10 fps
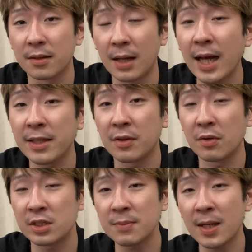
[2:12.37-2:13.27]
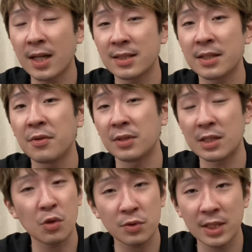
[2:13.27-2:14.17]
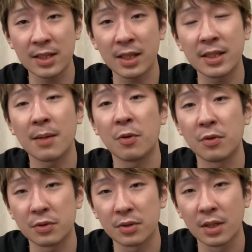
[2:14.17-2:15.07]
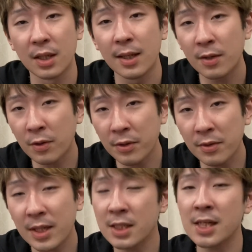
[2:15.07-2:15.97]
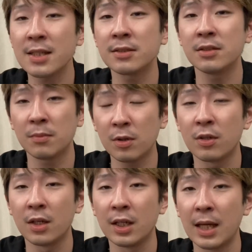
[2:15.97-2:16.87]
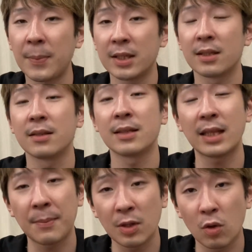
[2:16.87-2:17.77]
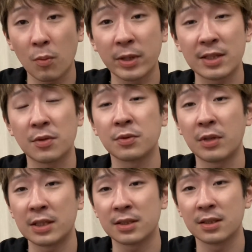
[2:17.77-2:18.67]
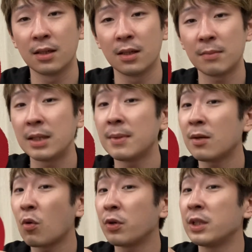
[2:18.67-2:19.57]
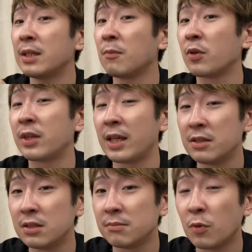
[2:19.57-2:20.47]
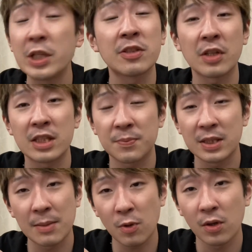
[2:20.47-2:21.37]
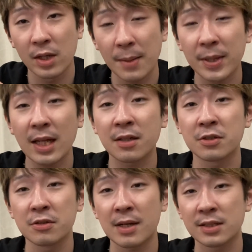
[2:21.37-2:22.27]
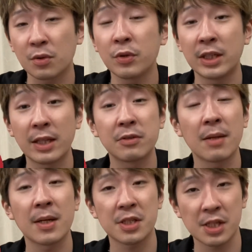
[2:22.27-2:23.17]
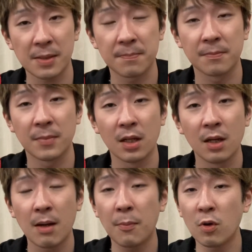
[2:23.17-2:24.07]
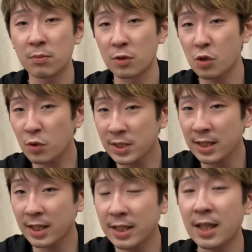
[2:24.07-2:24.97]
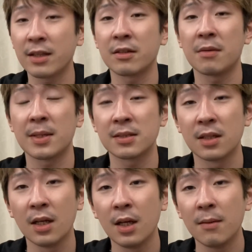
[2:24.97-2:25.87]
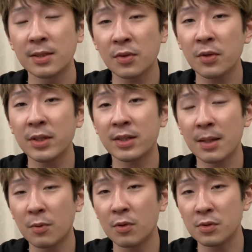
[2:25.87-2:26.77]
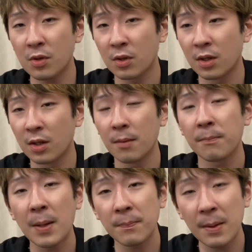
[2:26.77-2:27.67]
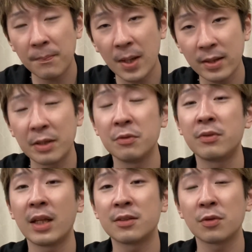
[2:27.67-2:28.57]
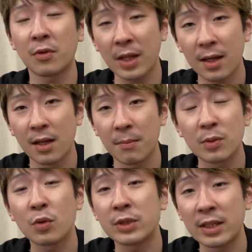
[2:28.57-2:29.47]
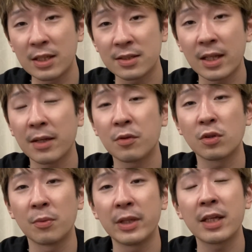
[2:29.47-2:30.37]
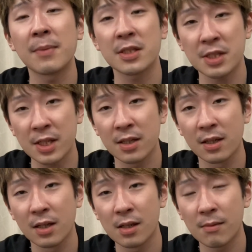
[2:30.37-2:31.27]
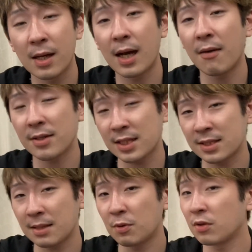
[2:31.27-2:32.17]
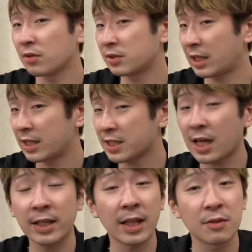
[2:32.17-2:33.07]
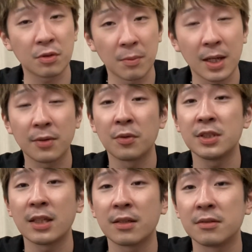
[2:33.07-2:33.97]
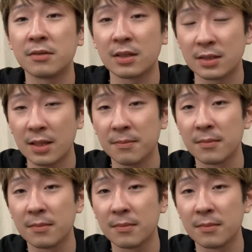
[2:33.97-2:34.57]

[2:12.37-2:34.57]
相手を詰まらせるような直線的なボール、これを出しやすいのもやっぱり縦目の表ソフトです。今ここに持っている森下 SP でもやっぱりナックルはすごい出てくれますし、ボールも直線的になってくれます。そういったボールをパンパンパンって打っていくことで、得点につなげることもできますし、合わさせたボールを次仕掛けていくことも可能になってくるんですね。